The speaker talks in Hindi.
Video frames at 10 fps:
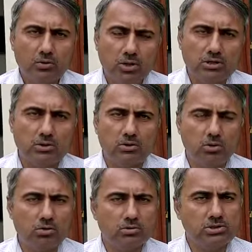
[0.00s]
कोई तो
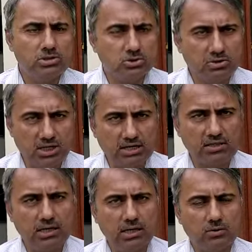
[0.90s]
लोग उस जिसको
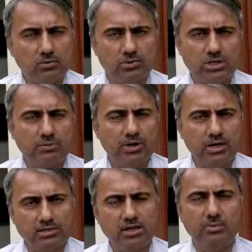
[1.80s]
देखते हैं उसका फिर
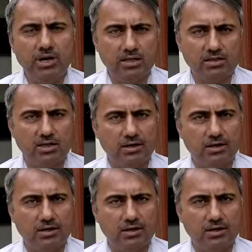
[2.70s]
असर भी लेते